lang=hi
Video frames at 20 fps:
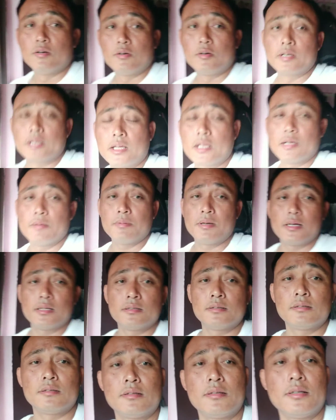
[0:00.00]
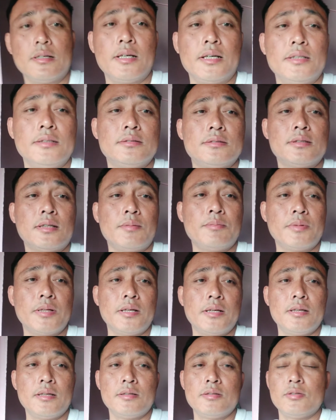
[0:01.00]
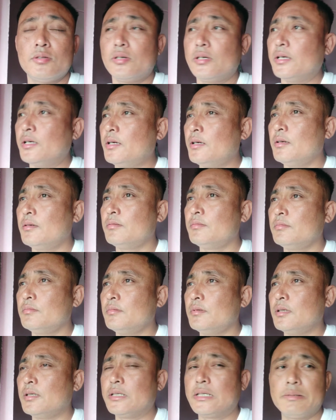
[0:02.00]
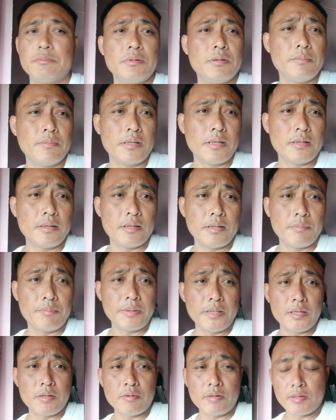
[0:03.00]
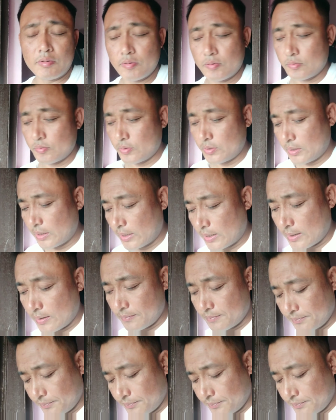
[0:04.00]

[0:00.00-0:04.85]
होने के बाद गई साहब ने जो है टीवी मेरे रिपेयर वालों को दिया